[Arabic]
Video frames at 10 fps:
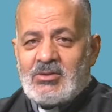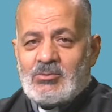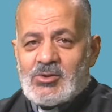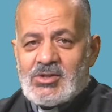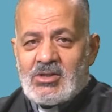
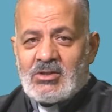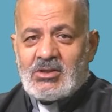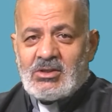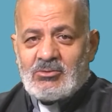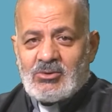
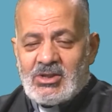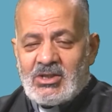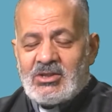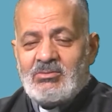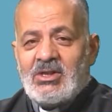مصرة
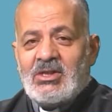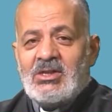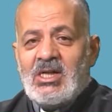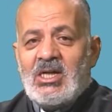وخادمها